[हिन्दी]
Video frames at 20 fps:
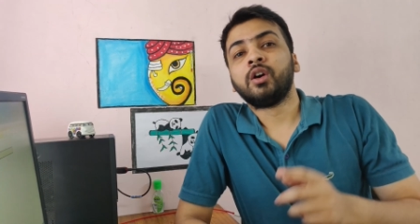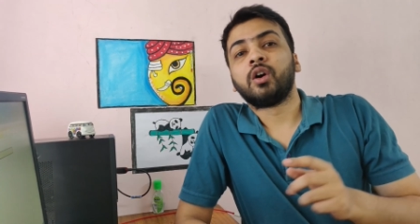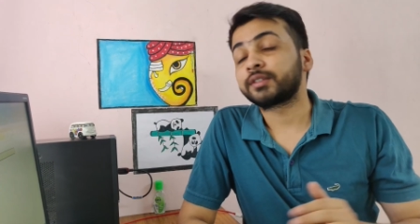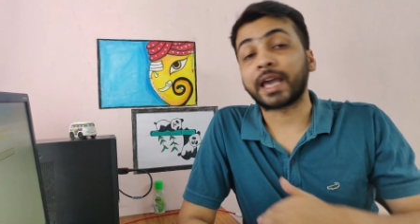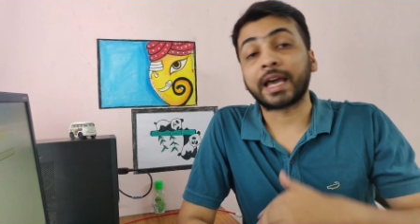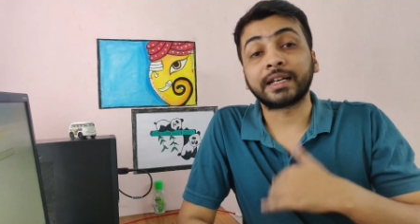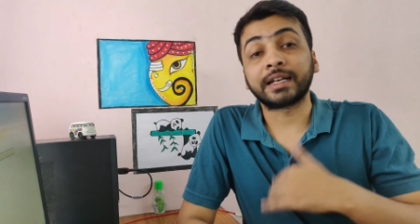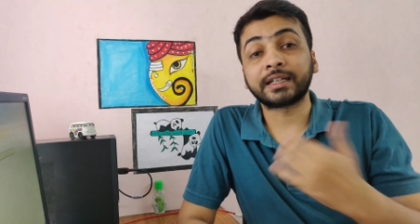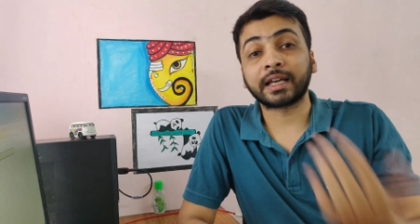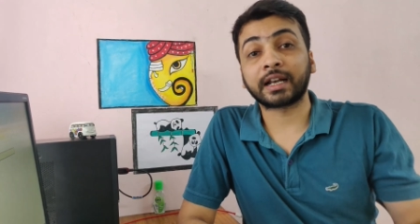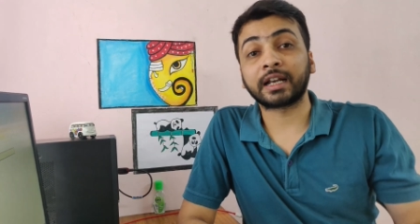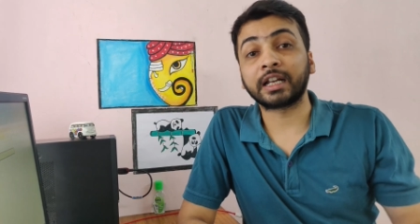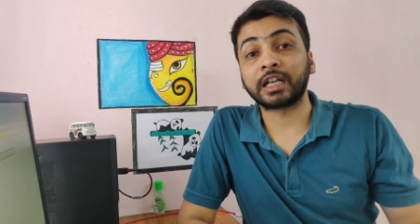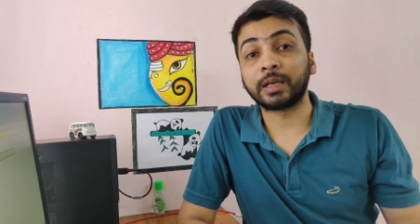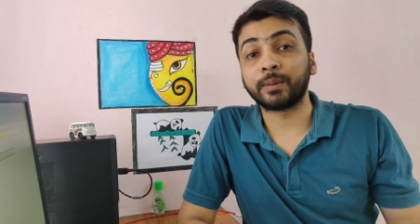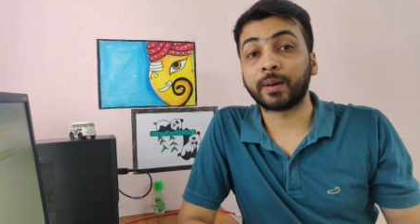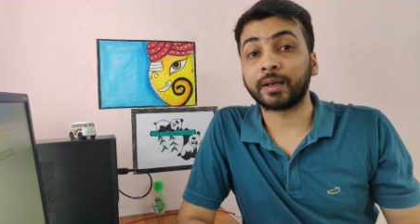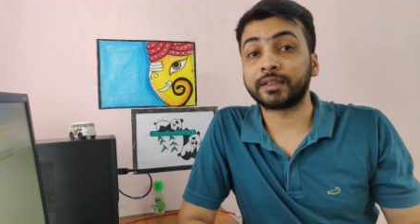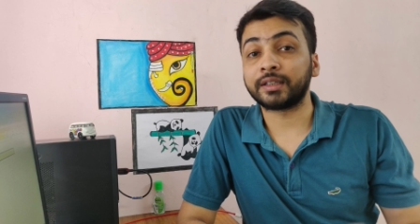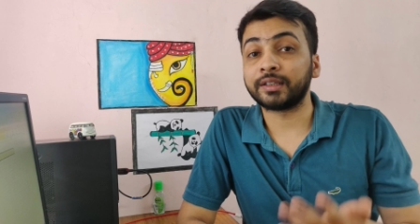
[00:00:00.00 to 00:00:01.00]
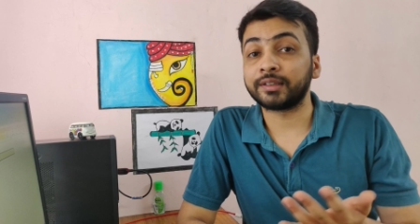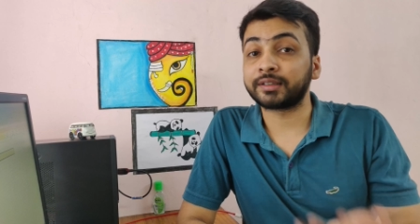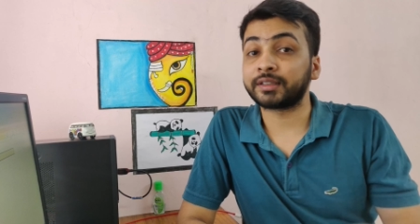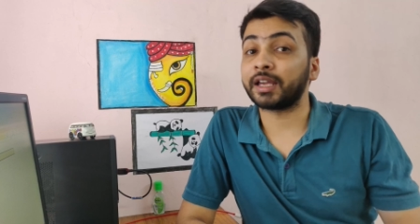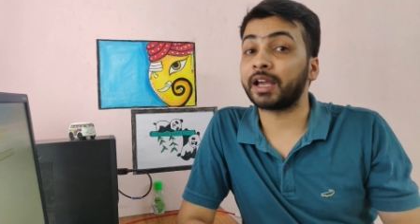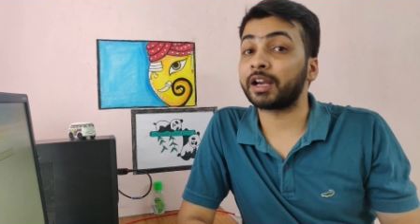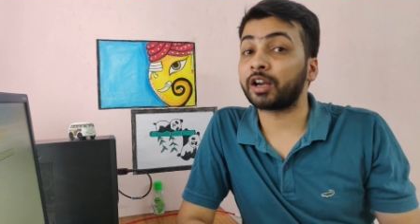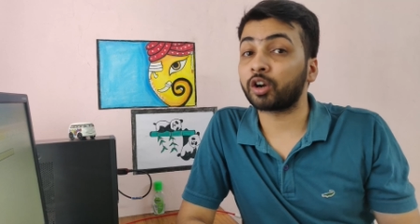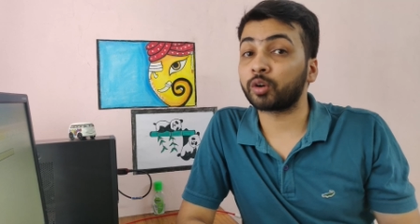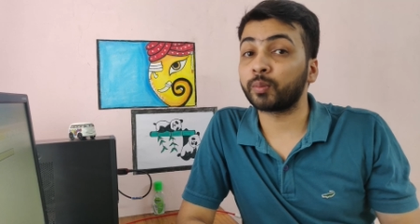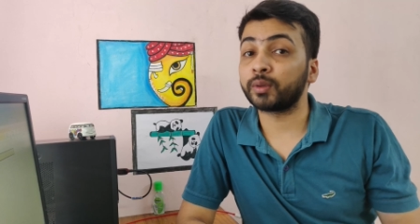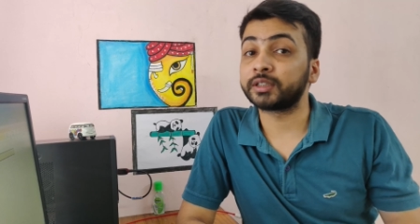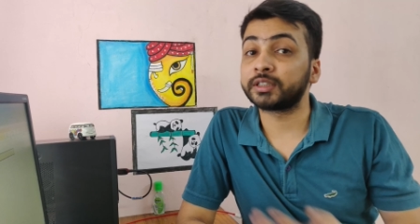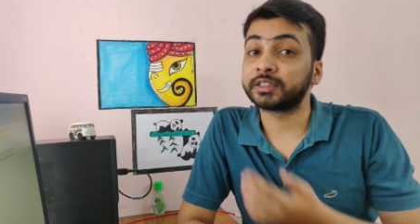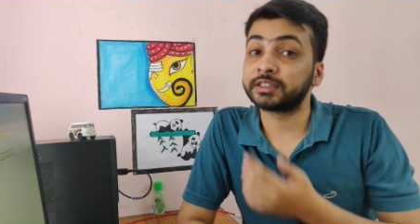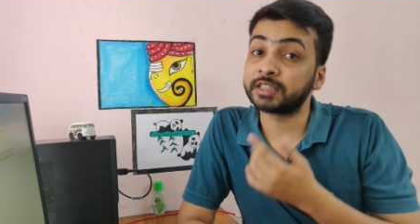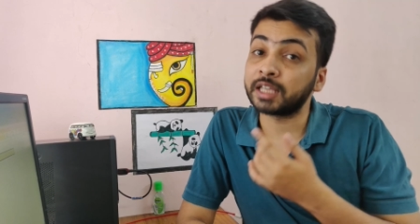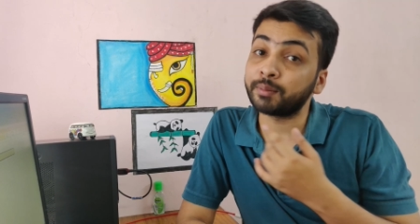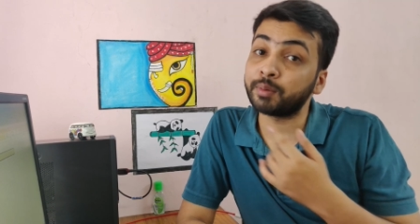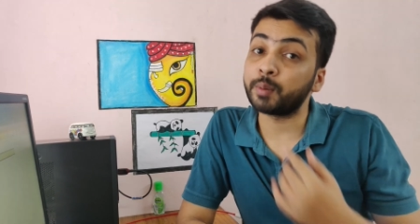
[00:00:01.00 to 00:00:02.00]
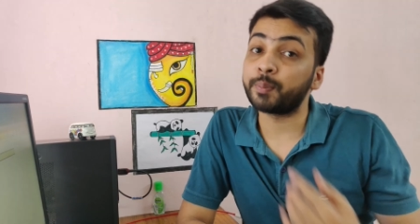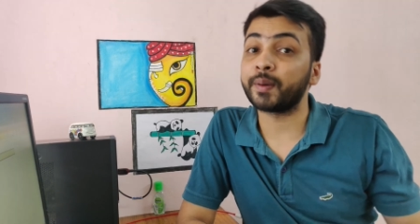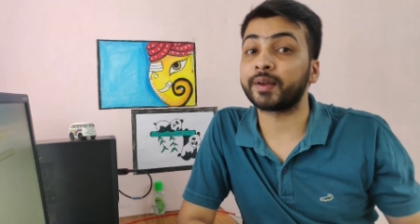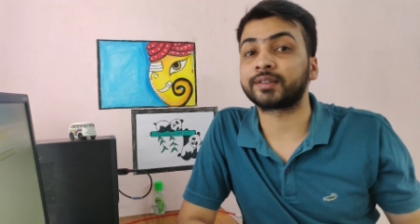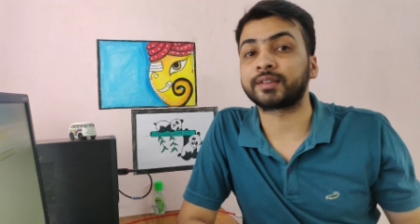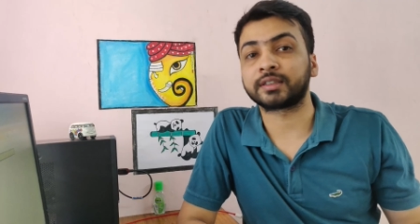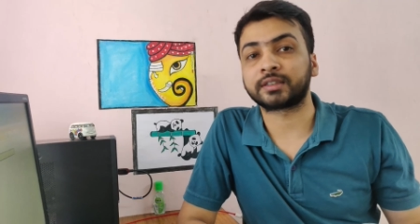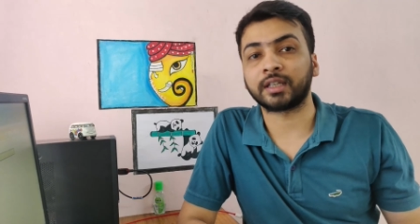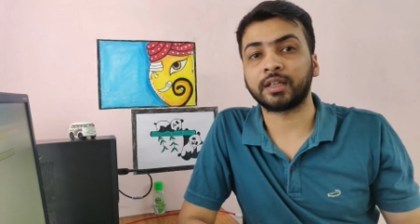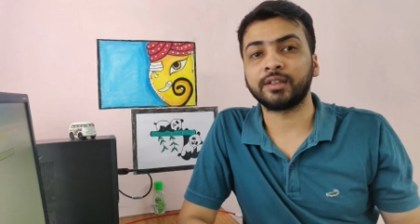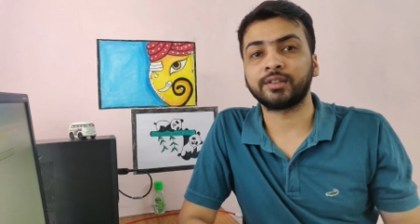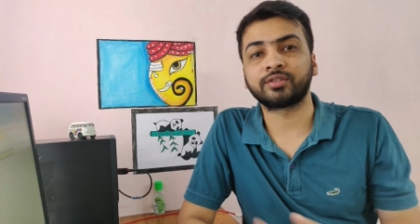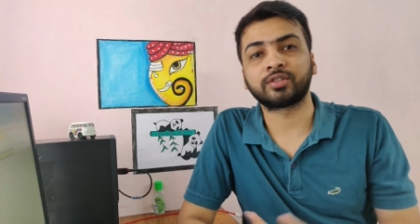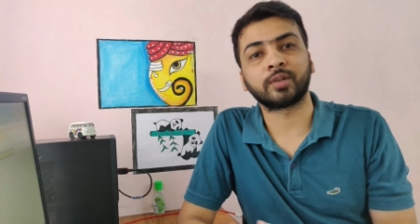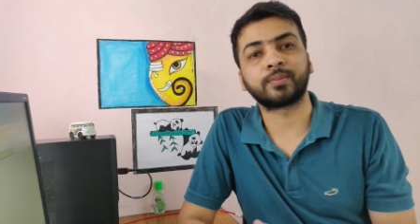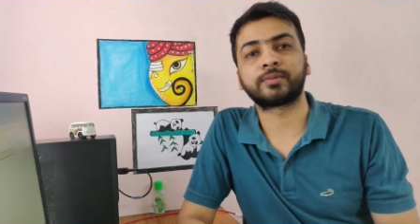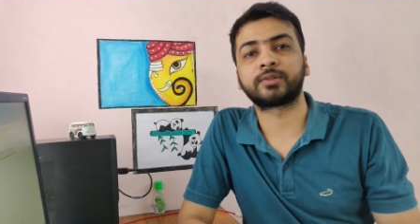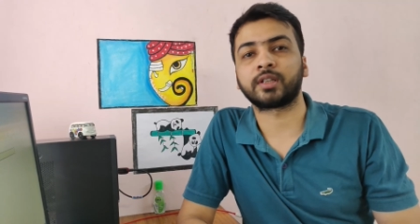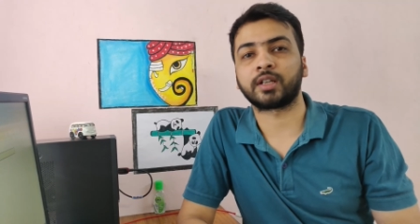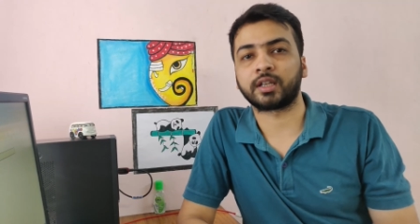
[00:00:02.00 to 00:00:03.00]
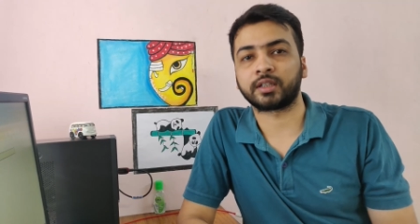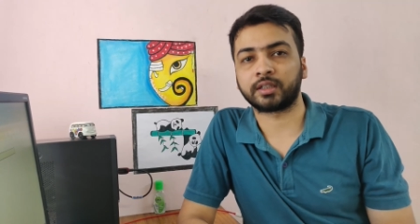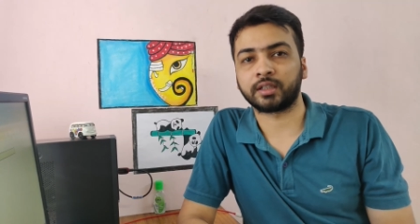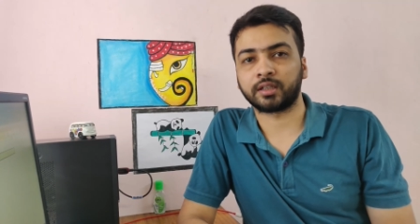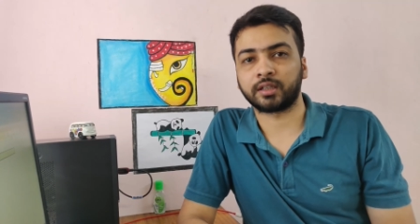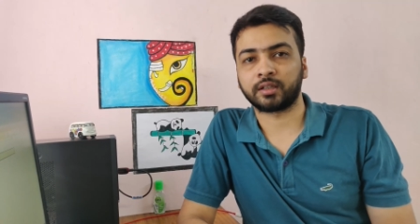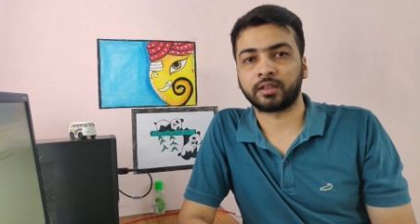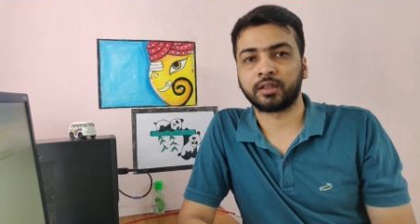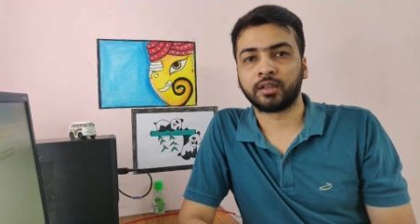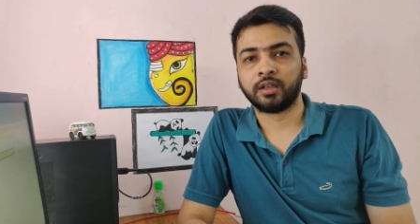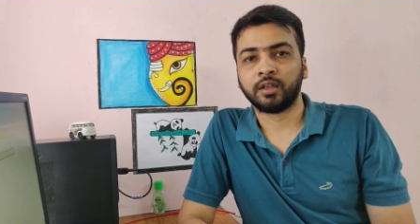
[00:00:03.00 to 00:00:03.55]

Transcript: स्कैन करने के बाद इसके अकाउंट में जितना भी पैसा था सब चला गया